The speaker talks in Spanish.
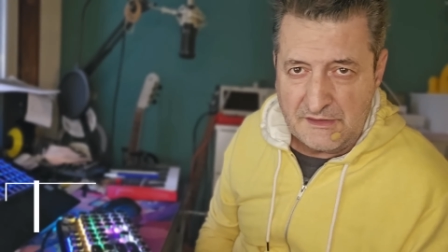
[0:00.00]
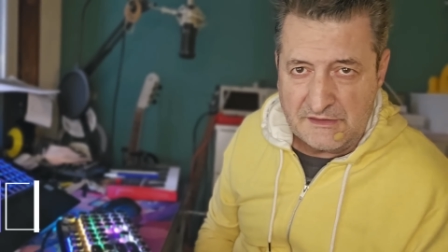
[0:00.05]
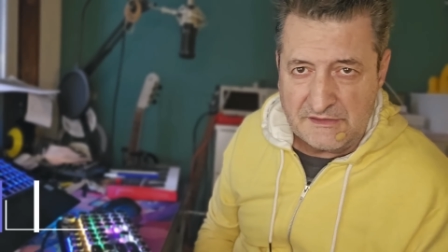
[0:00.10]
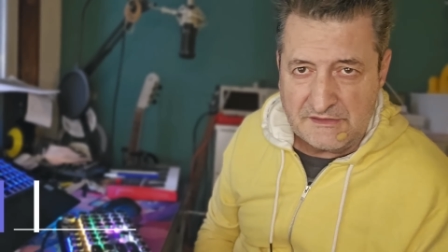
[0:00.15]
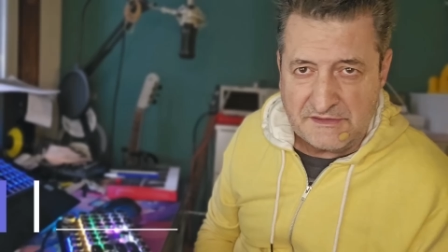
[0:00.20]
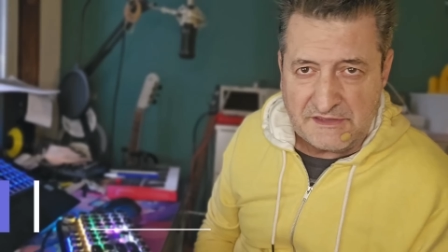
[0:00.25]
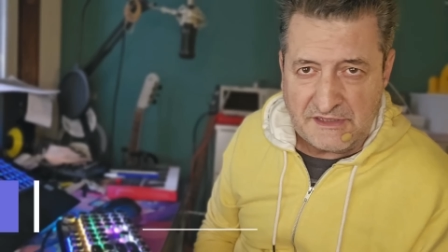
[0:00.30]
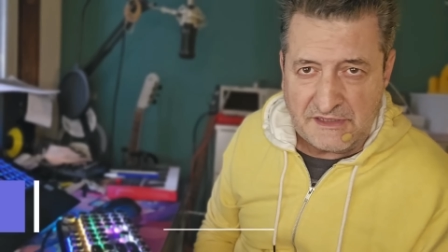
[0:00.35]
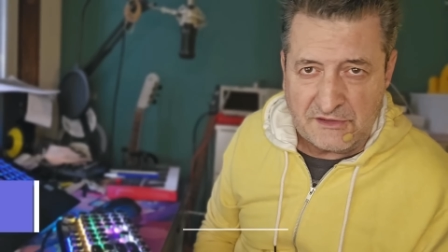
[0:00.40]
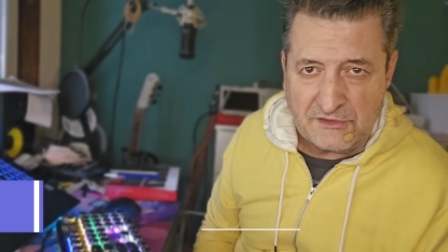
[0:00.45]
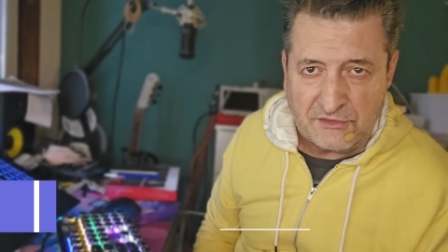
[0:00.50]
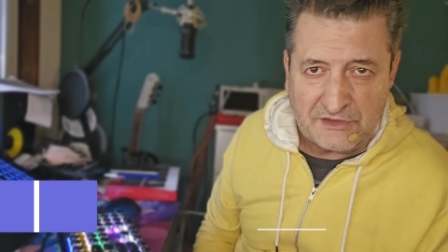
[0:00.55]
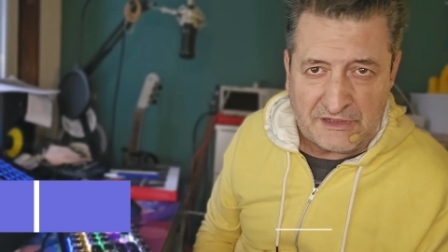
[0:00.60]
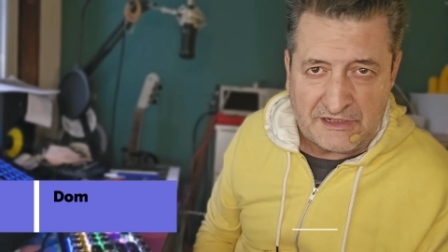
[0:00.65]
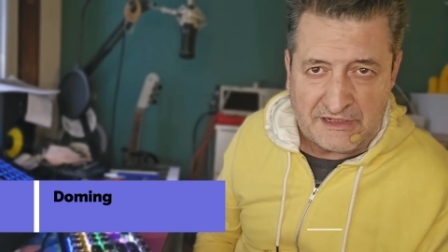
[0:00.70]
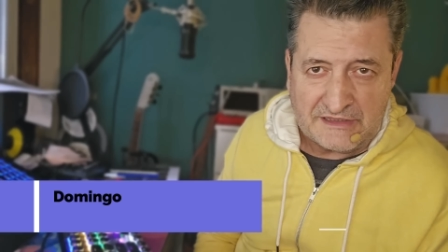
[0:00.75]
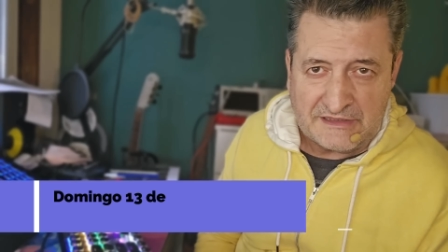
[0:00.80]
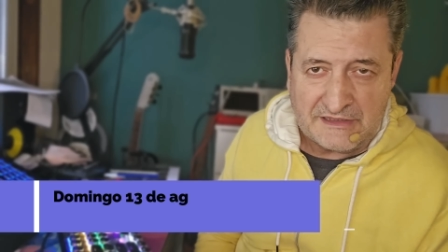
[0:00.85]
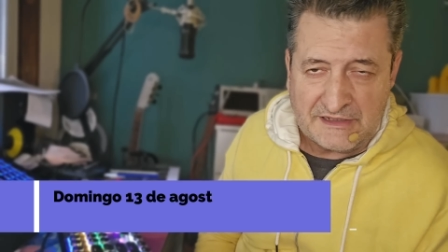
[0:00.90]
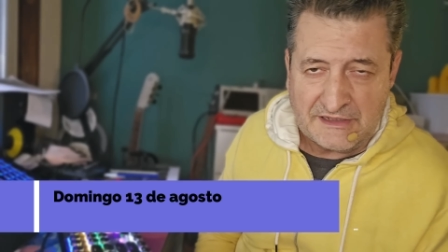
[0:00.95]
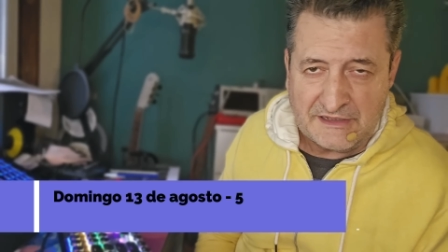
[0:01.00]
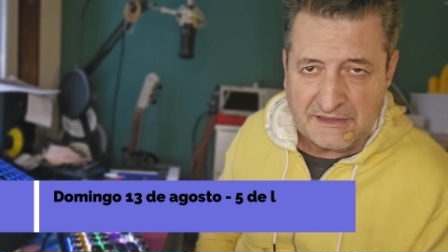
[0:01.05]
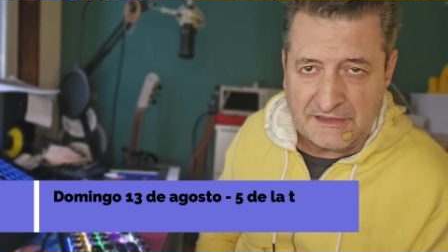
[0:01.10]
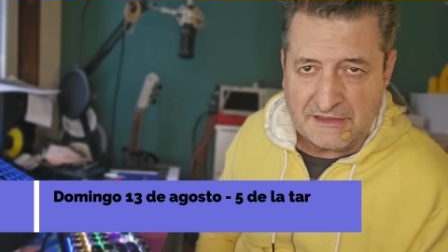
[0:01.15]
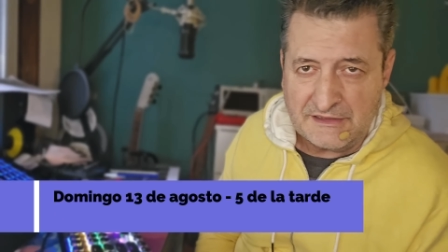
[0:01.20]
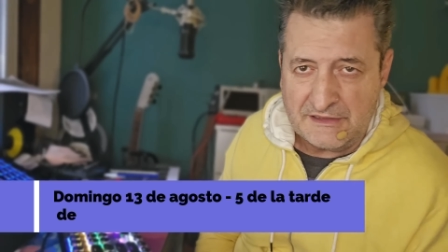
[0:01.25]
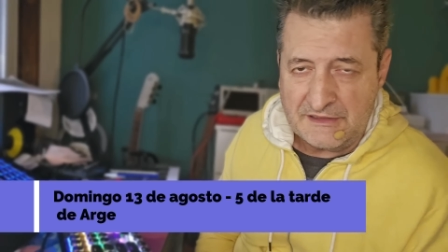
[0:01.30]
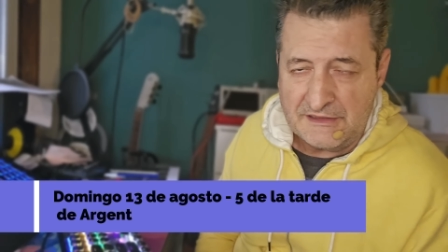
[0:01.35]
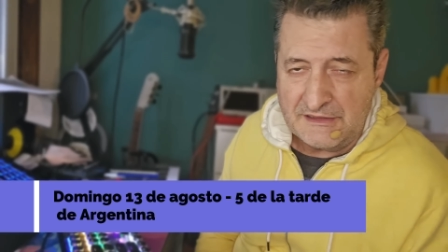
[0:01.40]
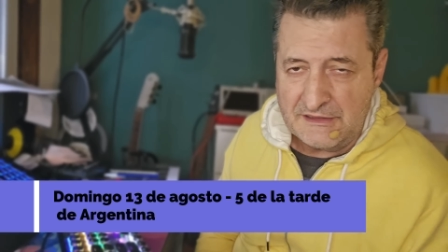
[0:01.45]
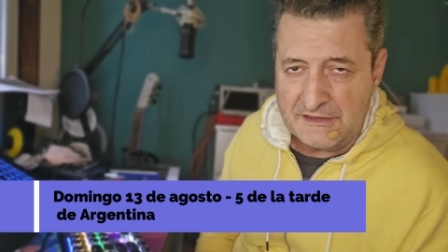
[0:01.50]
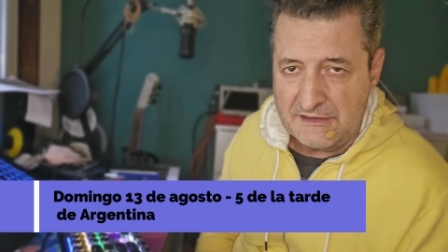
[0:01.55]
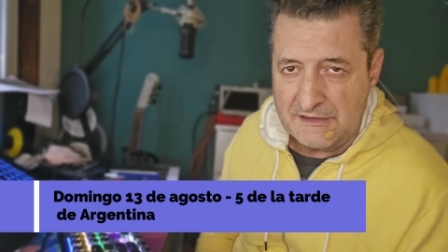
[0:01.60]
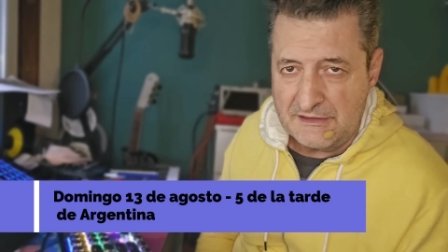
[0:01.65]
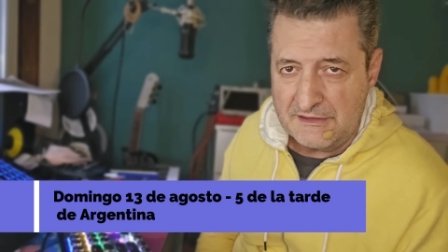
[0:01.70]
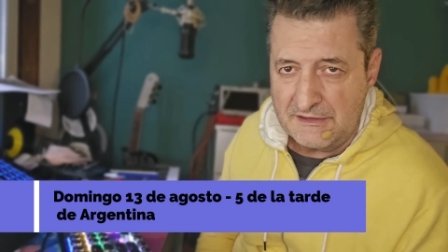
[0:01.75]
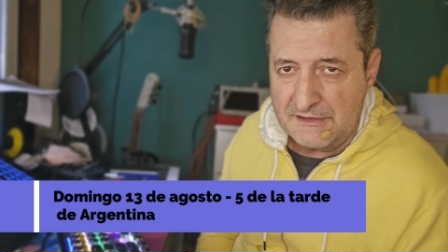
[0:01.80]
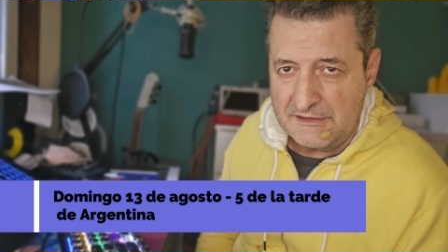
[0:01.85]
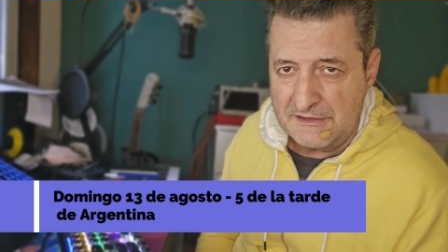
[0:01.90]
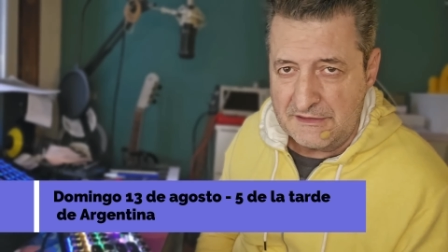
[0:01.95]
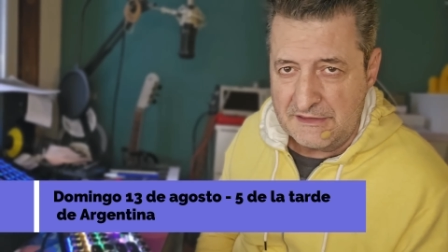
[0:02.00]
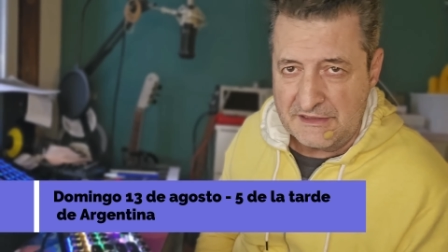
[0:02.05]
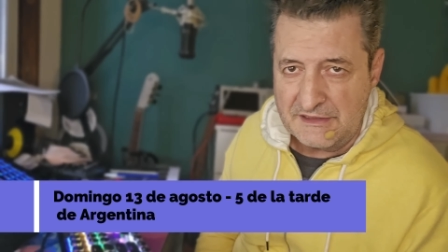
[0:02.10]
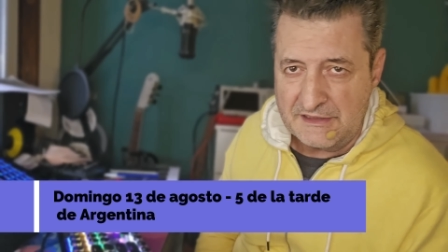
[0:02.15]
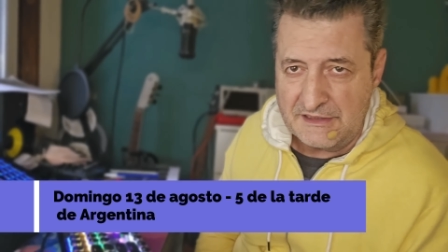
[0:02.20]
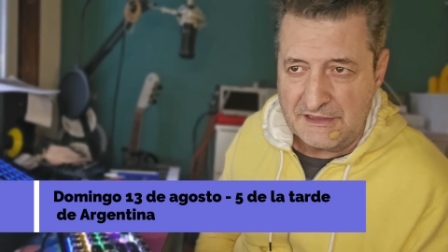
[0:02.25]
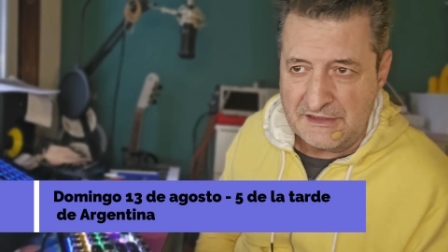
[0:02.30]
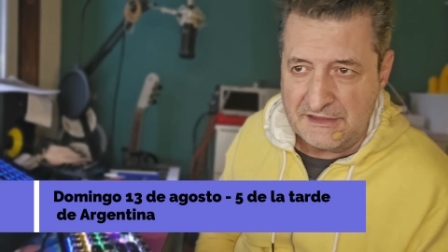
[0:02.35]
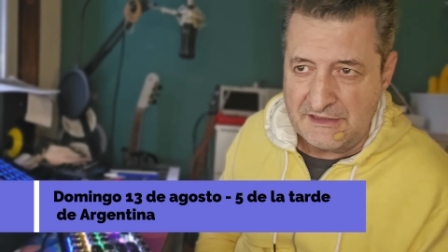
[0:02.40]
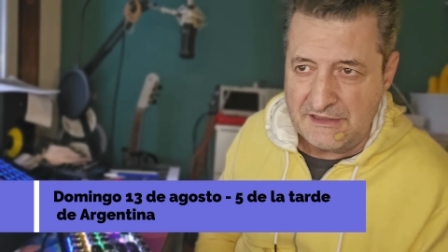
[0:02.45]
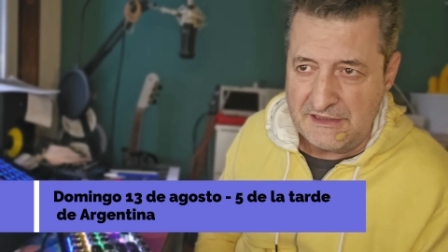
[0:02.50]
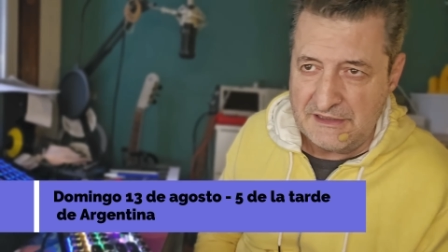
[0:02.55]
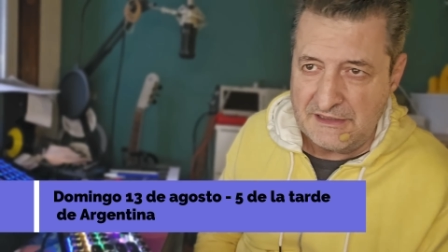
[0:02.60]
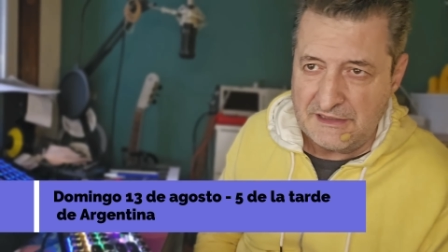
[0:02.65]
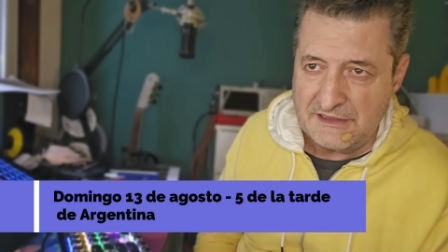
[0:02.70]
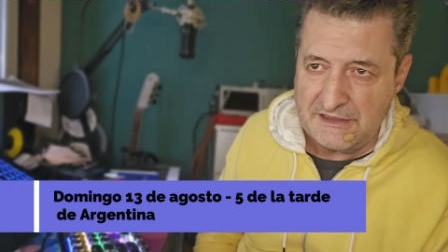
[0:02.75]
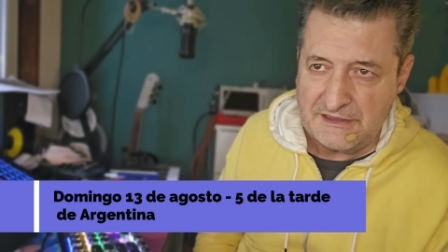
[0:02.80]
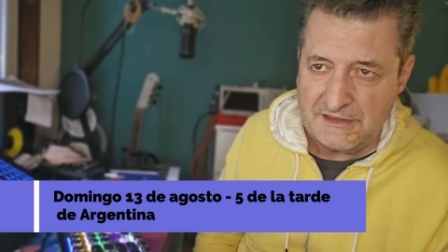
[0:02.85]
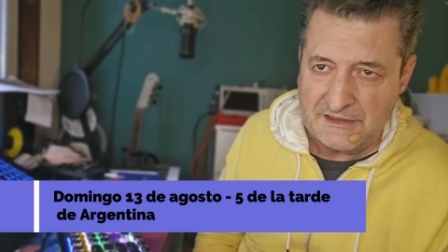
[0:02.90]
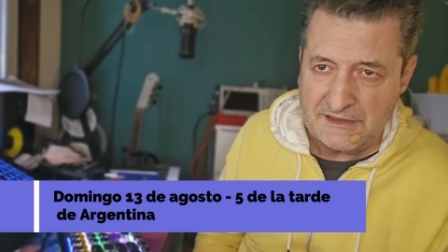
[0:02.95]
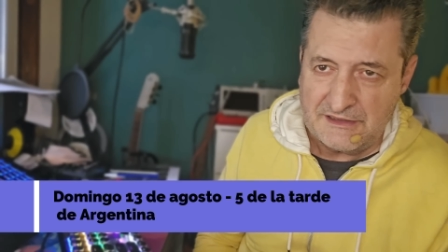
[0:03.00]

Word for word: 5 de la tarde de Argentina.